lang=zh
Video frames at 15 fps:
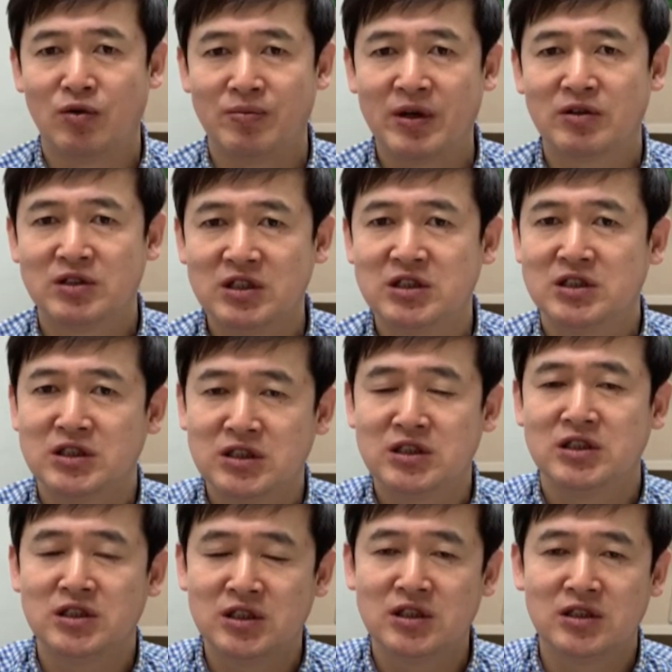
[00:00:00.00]
我们要尽心
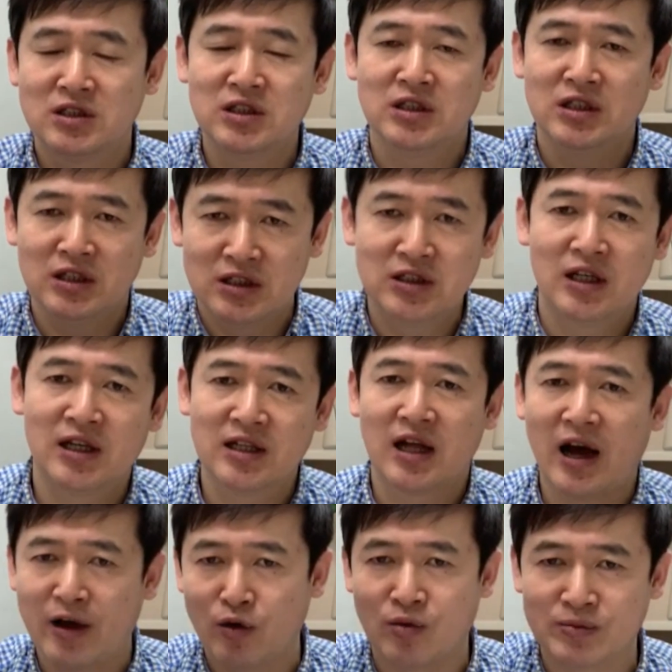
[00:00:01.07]
尽性尽意尽力
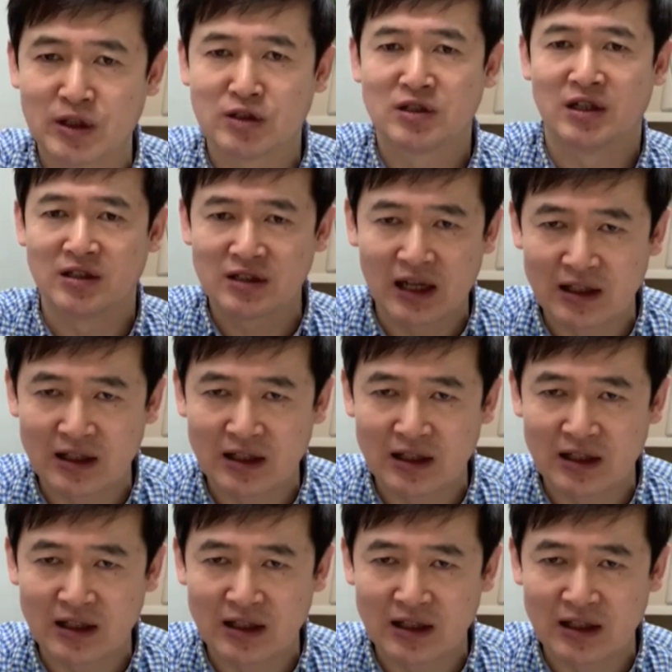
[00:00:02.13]
的爱我们的神，